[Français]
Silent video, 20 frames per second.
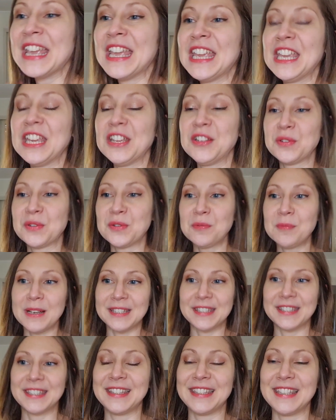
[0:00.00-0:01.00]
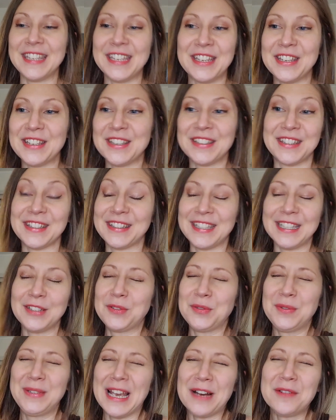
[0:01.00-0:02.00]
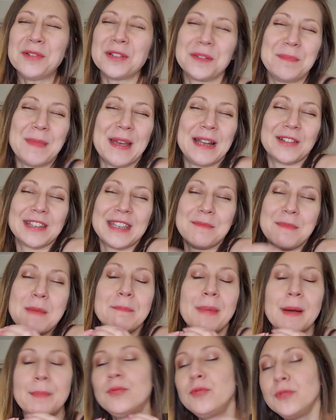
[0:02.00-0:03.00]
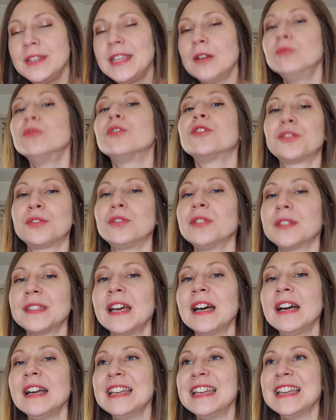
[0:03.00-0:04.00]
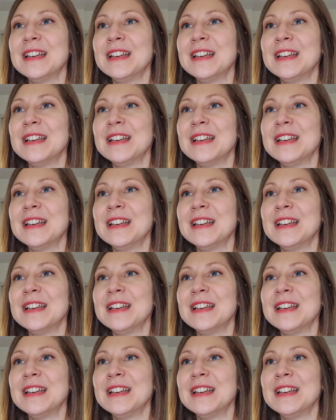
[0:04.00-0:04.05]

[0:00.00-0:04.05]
Et du coup, bah, c'était du yaourt, mais alors il n'y a même pas plus yaourt que ça.